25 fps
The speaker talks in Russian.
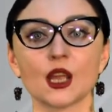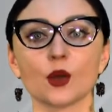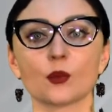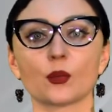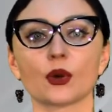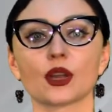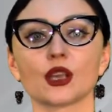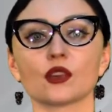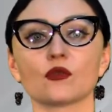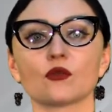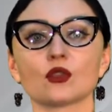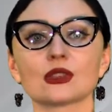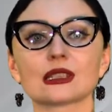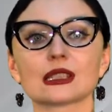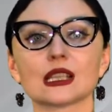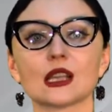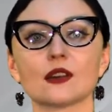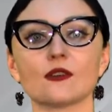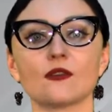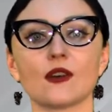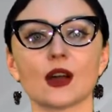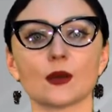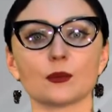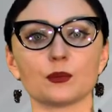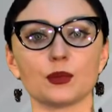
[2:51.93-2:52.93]
По его
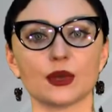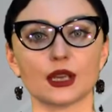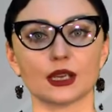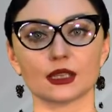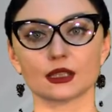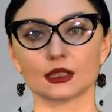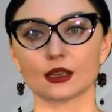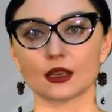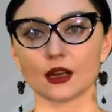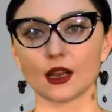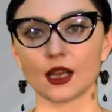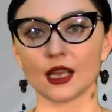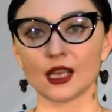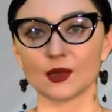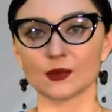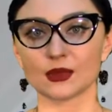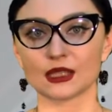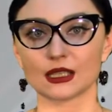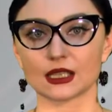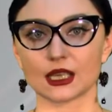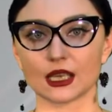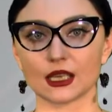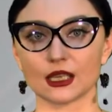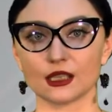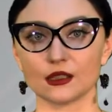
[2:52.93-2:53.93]
словам, перед краем
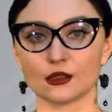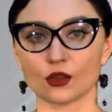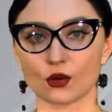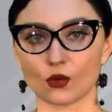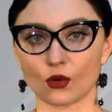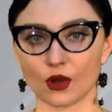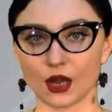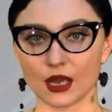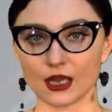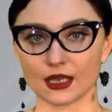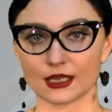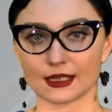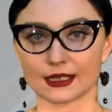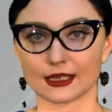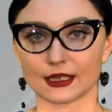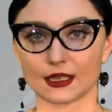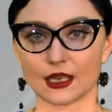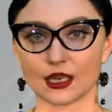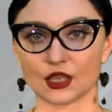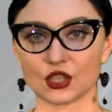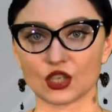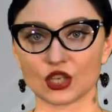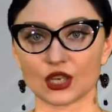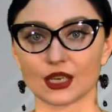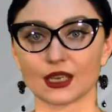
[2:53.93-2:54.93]
стоит другая
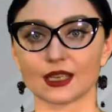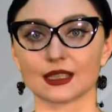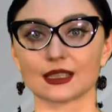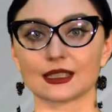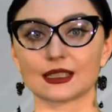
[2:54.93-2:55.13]
задача –